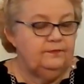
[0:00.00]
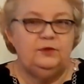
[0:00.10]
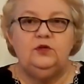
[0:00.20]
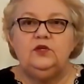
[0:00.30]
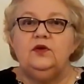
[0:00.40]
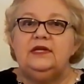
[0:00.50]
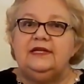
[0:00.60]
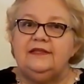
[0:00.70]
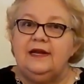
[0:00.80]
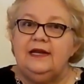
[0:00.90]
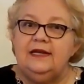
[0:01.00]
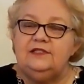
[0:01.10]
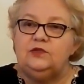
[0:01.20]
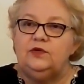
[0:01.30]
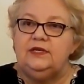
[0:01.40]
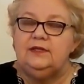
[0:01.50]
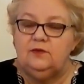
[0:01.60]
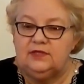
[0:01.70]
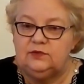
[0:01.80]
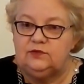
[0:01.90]
Pero quiero relatarle la historia de
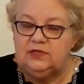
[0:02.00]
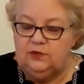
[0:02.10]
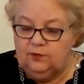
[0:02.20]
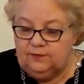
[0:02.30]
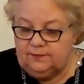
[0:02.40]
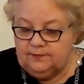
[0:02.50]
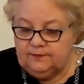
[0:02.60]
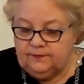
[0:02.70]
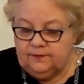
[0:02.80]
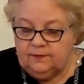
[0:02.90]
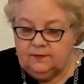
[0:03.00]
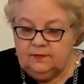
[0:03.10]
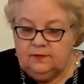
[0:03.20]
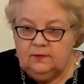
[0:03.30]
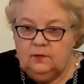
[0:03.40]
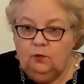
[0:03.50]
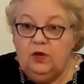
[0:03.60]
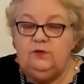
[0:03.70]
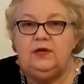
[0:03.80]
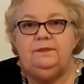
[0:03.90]
lo que sucedió
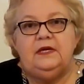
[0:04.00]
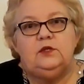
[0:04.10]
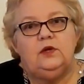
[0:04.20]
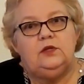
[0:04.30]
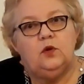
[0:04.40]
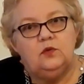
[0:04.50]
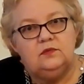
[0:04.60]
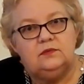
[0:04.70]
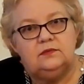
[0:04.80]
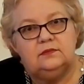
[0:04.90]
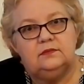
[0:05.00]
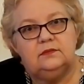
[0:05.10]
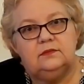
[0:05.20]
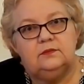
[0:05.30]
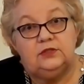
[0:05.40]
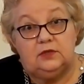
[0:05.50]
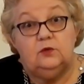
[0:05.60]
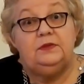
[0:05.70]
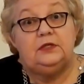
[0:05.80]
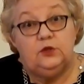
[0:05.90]
cuando él perdió el don, porque
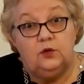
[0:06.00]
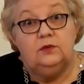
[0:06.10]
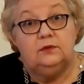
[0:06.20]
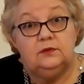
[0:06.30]
lo perdió.